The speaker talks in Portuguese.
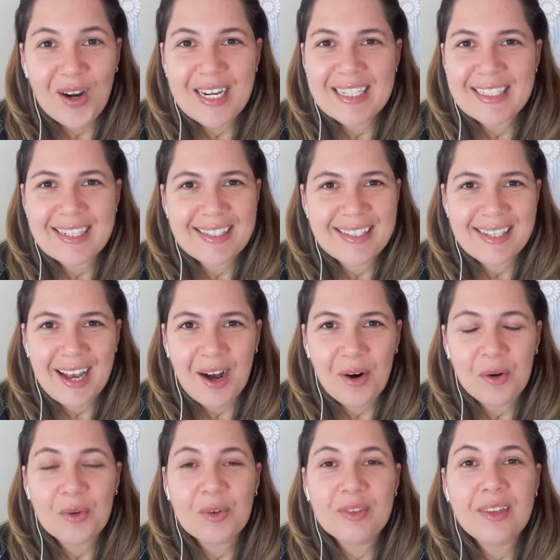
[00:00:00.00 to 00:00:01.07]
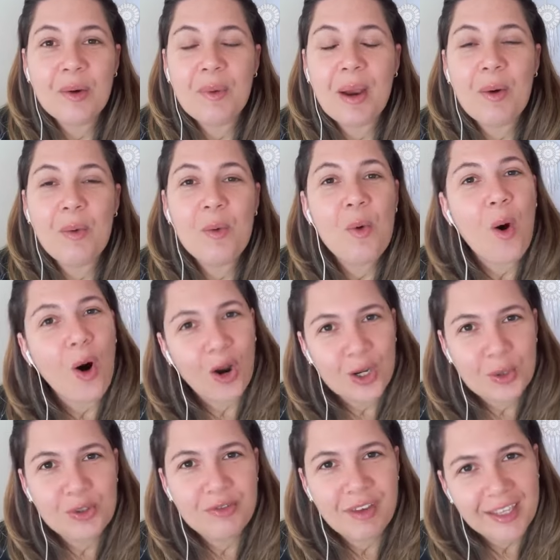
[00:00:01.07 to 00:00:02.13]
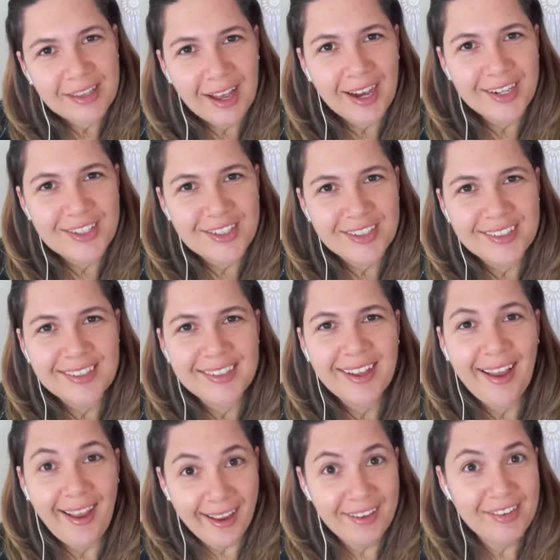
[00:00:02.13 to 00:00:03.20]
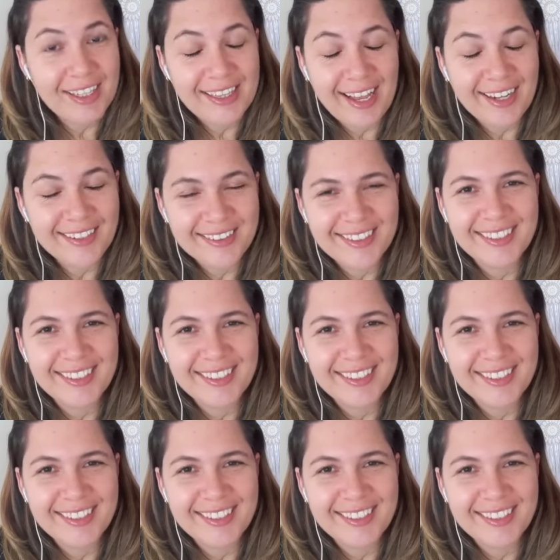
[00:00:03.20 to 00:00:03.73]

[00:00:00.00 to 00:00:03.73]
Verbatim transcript: óleo essencial não é um óleo de verdade. É verdade.